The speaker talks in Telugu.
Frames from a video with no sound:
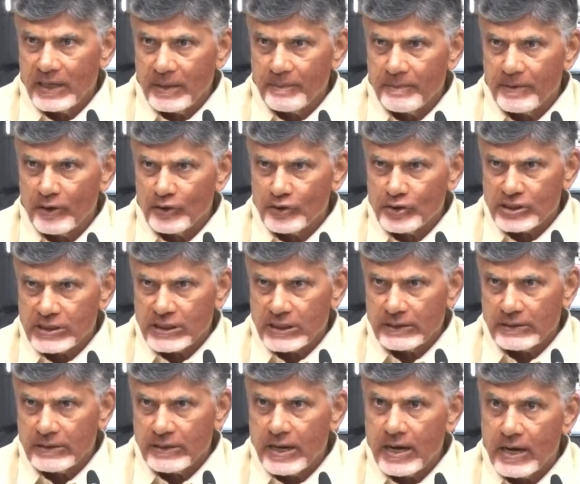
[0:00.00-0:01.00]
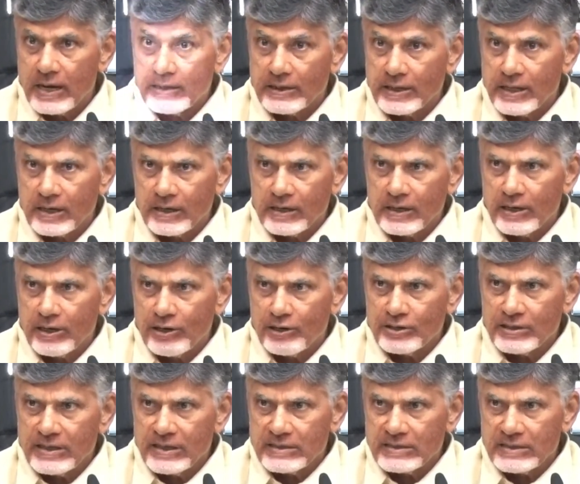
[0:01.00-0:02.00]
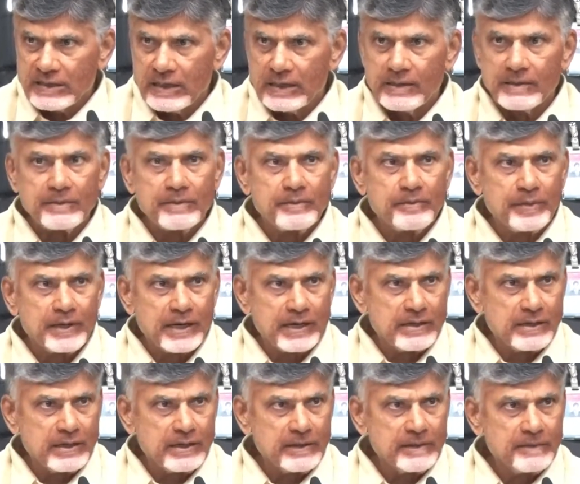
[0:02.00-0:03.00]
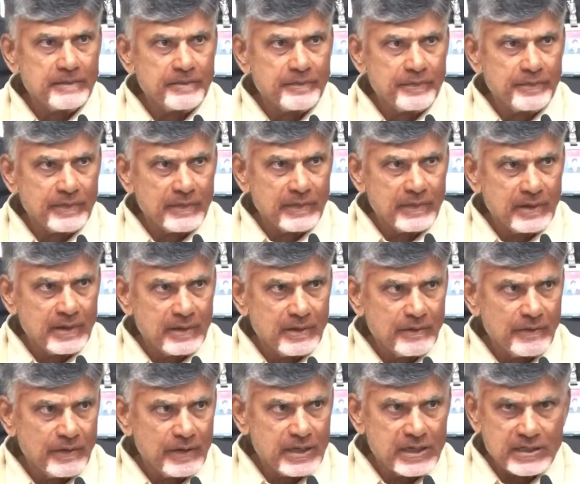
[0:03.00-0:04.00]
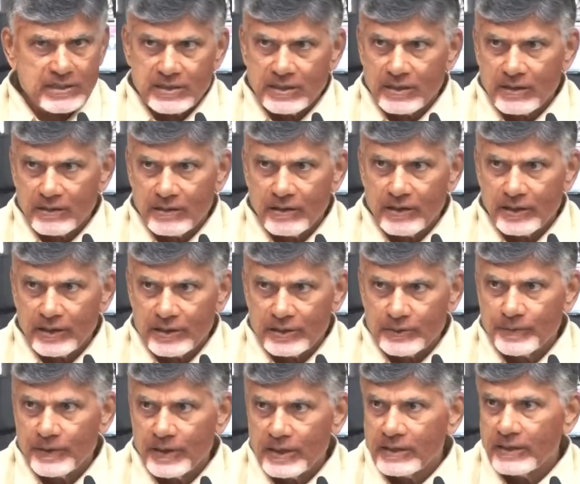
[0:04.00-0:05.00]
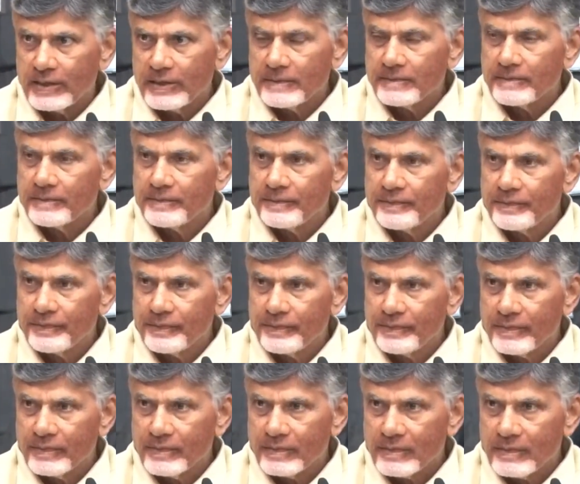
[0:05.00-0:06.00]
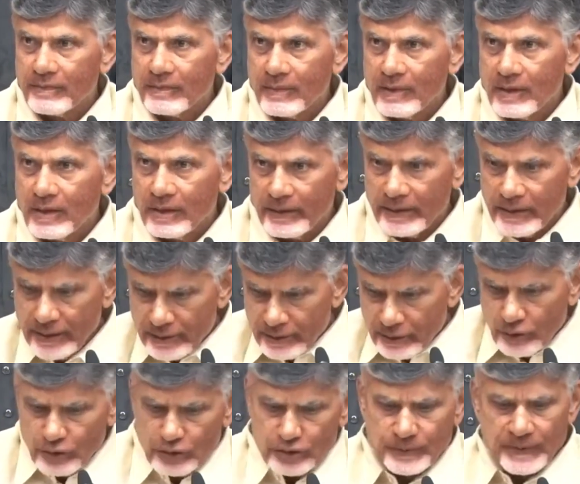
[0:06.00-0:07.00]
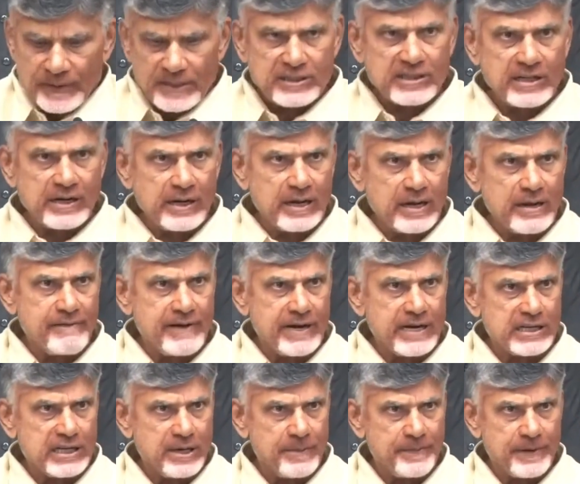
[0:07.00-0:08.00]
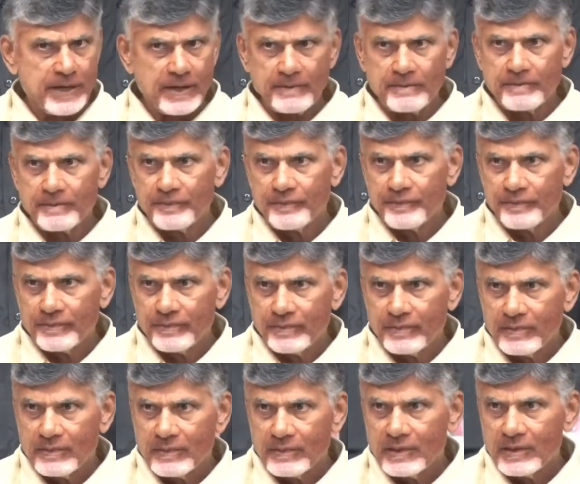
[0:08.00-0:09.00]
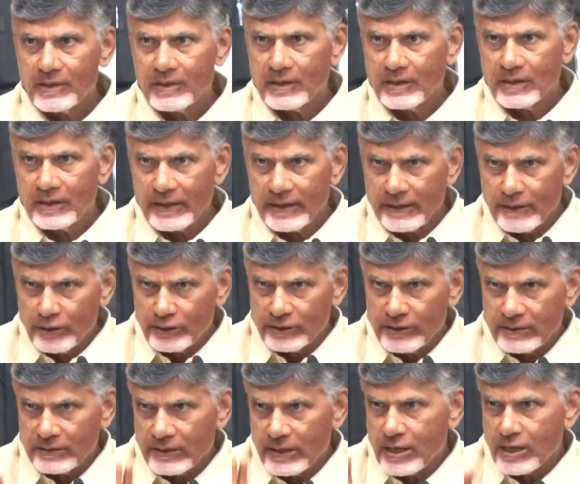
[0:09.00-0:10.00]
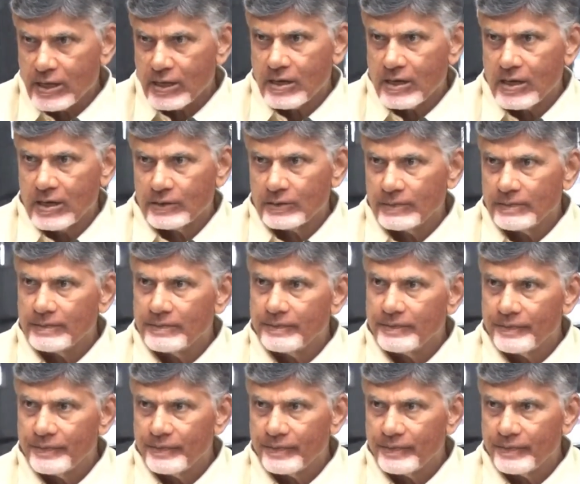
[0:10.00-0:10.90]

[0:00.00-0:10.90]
మీ భవిష్యత్తుని అంధకారం చేసిన పార్టీ వైఎస్ఆర్ కాంగ్రెస్ పార్టీ నేను ఈరోజు స్పష్టంగా ఇవన్నీ చెప్పాను నన్ను తిట్టడం కాదు